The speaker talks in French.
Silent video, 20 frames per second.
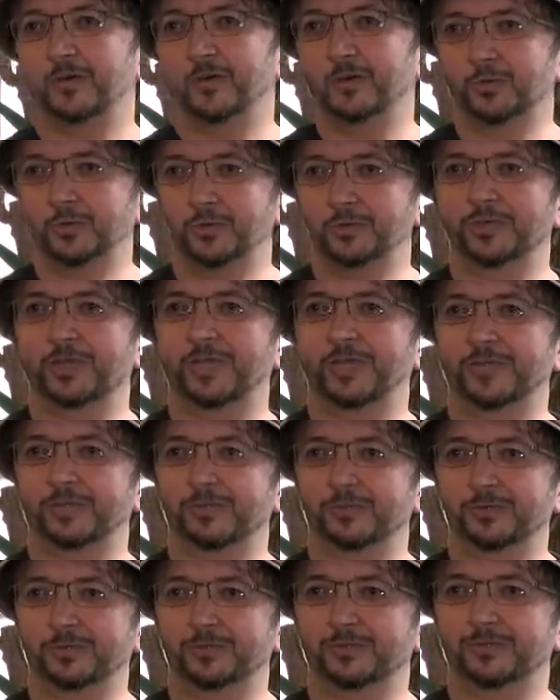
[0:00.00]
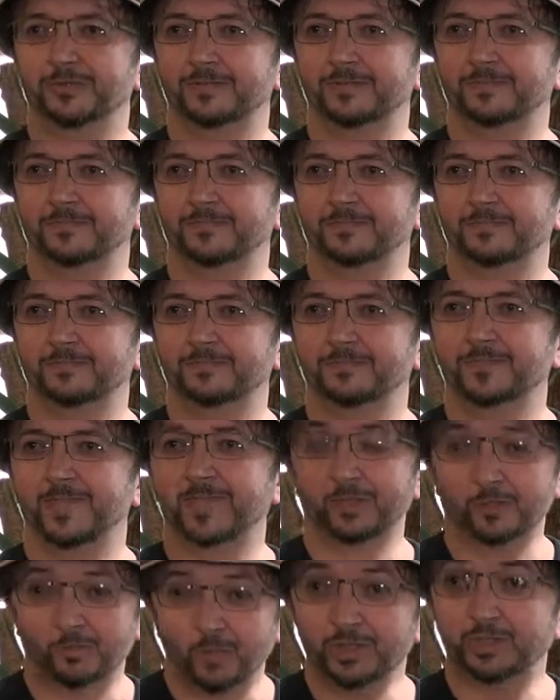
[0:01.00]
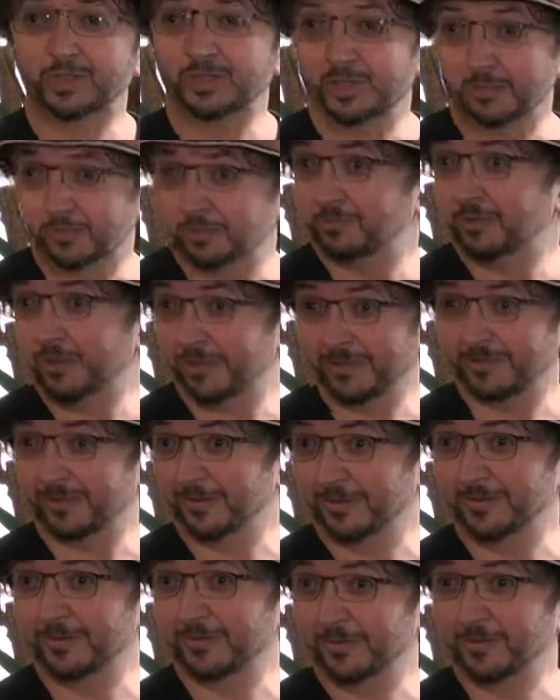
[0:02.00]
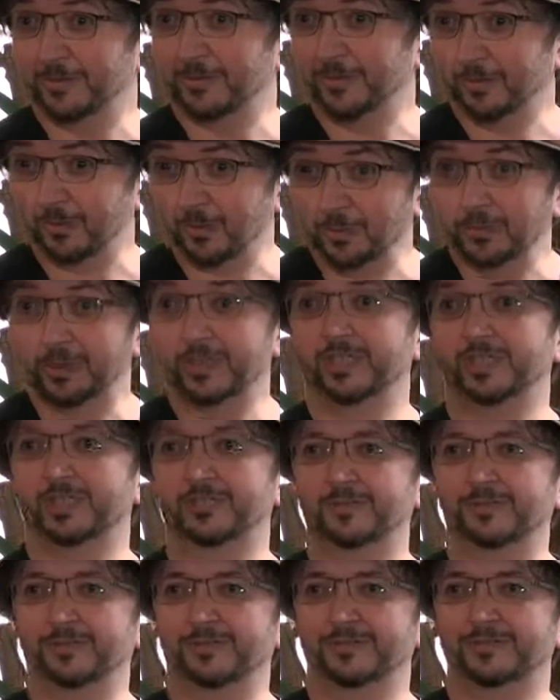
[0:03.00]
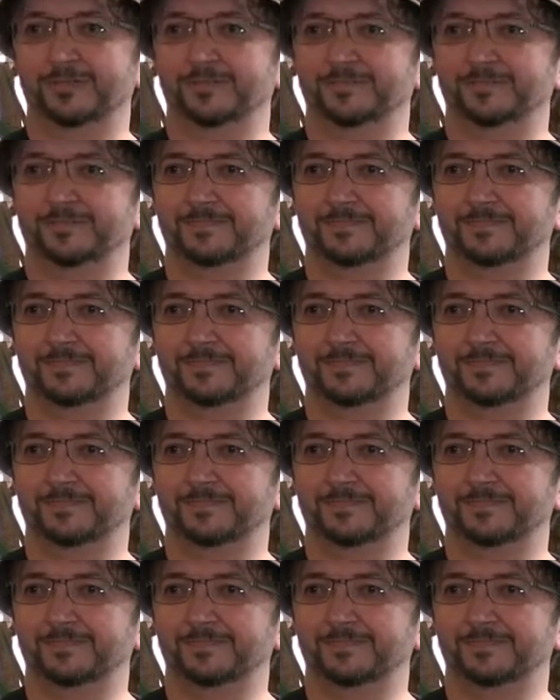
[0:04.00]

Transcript: au cours de la lecture et que moi j'ai découvert au cours de l'écriture.